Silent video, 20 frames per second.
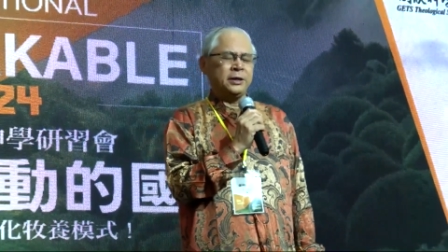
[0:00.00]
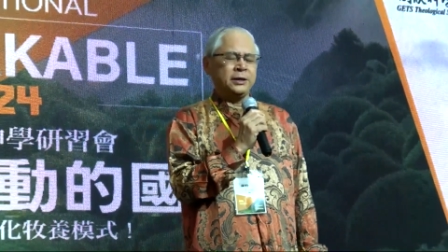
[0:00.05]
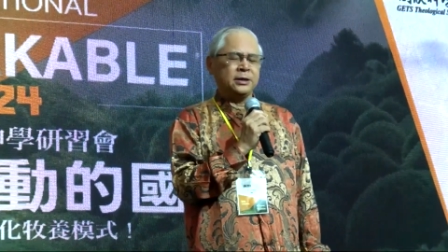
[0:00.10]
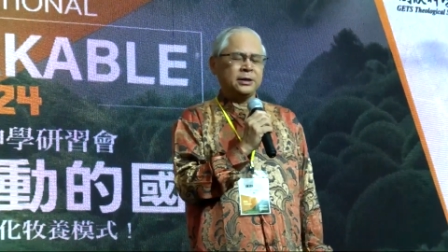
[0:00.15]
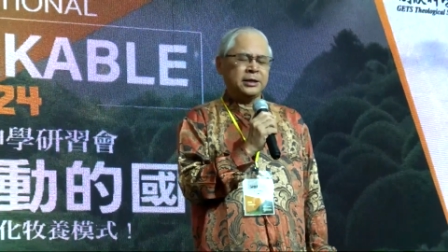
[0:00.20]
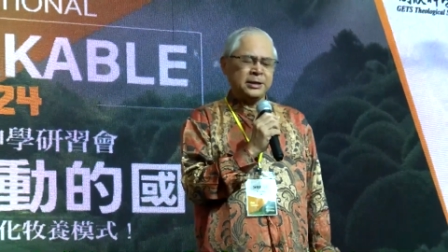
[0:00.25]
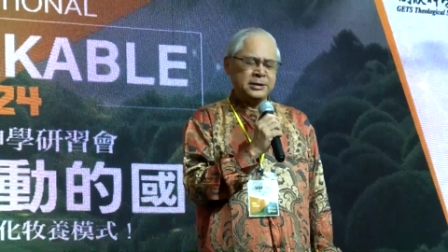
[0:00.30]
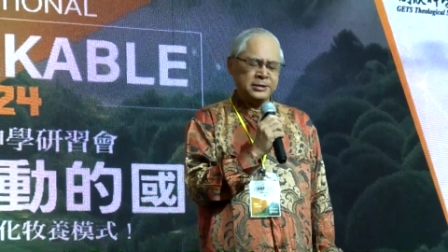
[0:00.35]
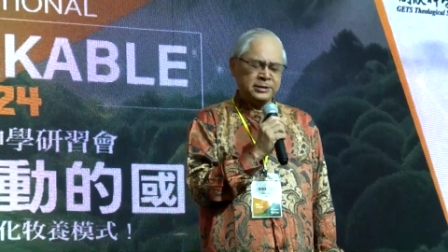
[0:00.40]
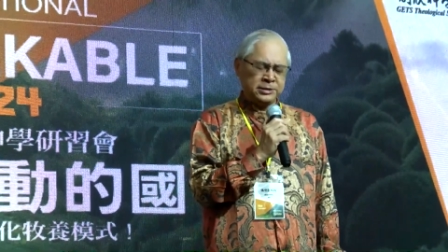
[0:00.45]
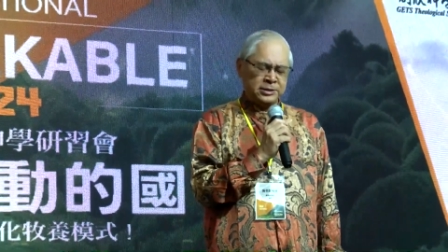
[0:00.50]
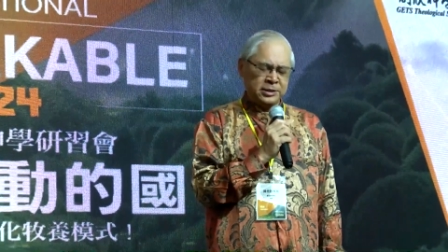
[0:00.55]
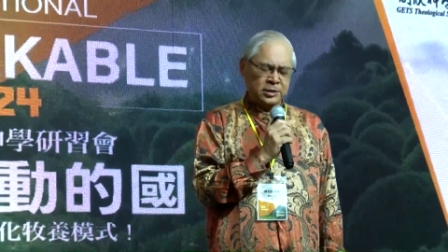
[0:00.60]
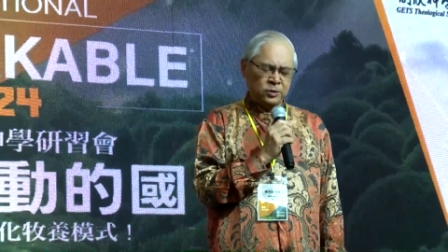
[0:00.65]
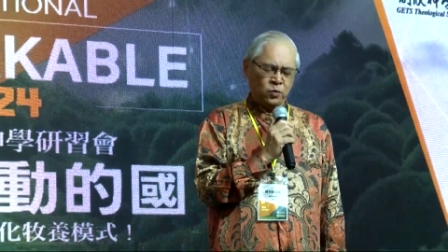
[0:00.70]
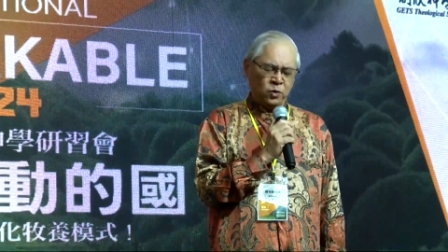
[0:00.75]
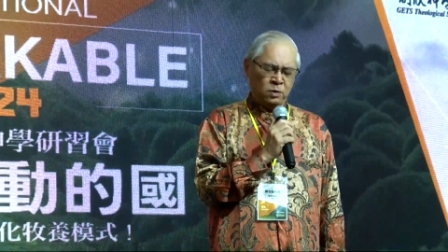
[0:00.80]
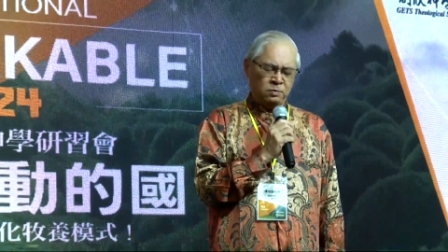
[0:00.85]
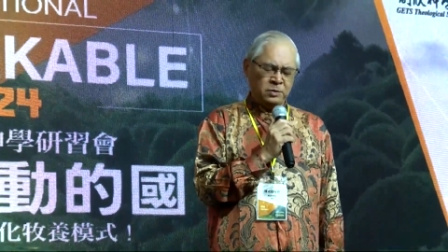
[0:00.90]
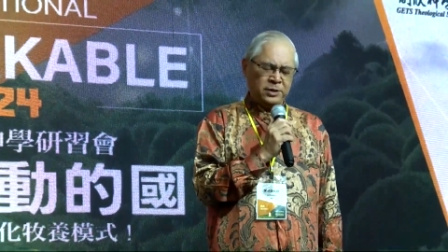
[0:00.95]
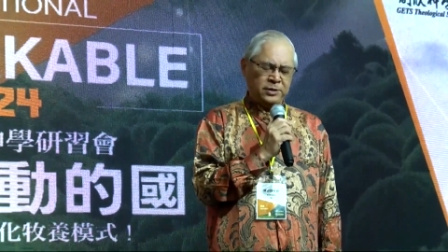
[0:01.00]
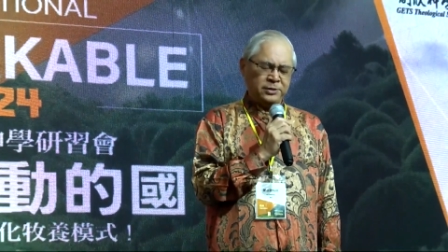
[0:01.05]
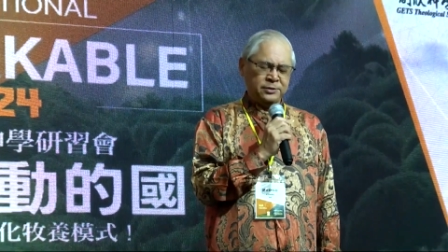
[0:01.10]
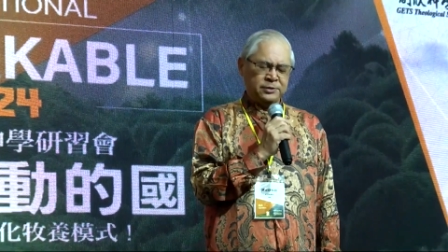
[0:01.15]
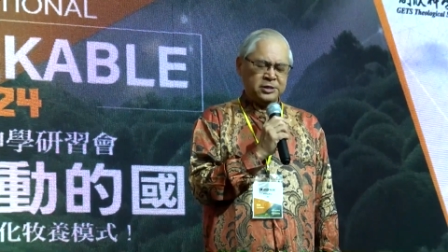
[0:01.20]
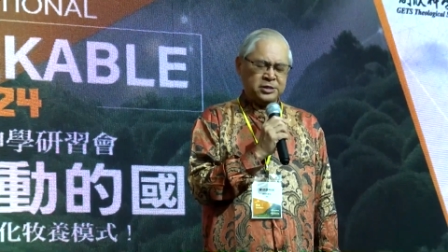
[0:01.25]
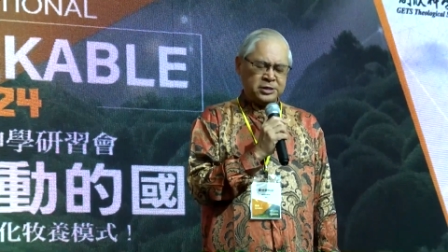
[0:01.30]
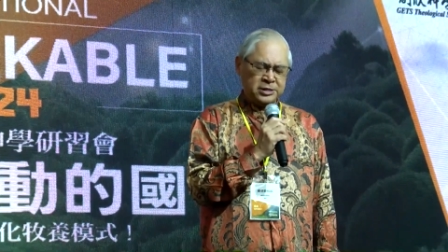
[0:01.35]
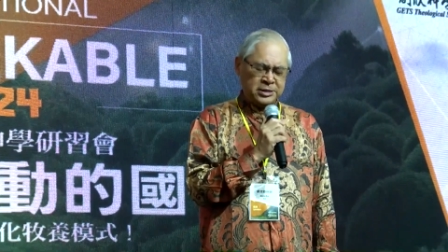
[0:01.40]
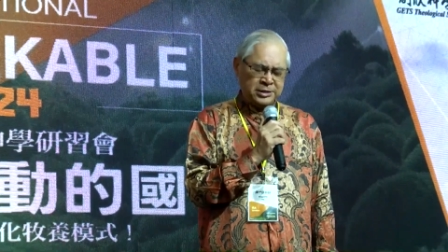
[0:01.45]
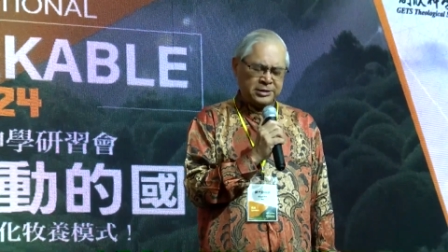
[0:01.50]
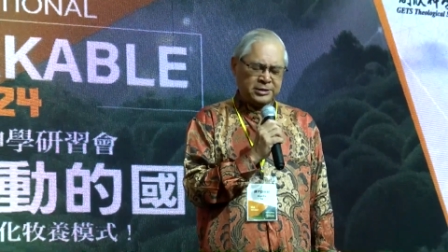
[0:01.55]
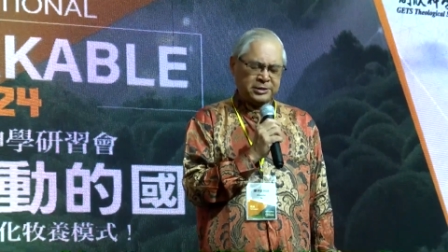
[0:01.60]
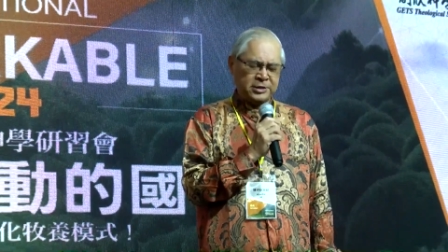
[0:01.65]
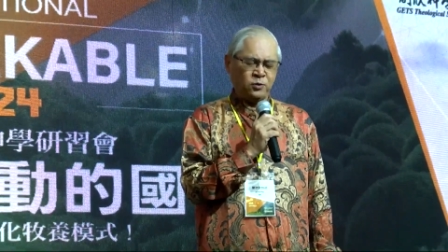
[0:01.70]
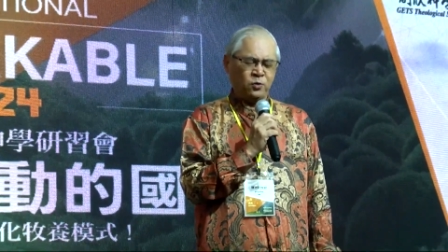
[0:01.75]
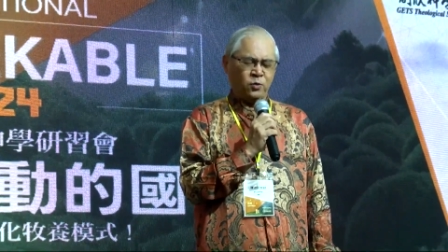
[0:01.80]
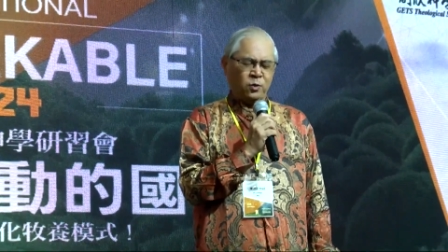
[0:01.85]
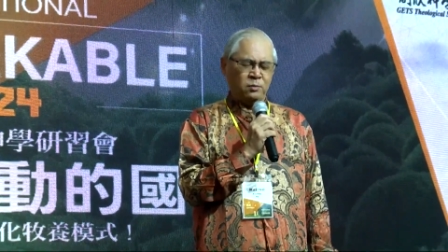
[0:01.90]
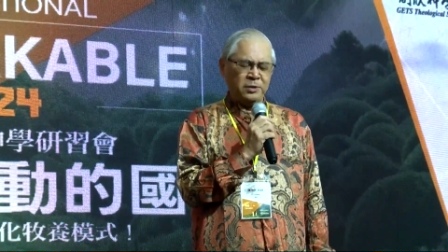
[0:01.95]
更新我们，提
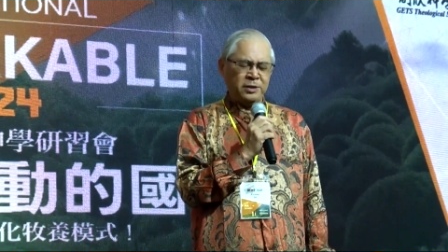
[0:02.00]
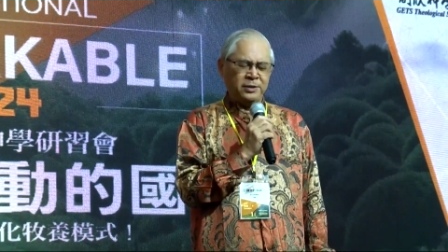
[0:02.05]
醒我们，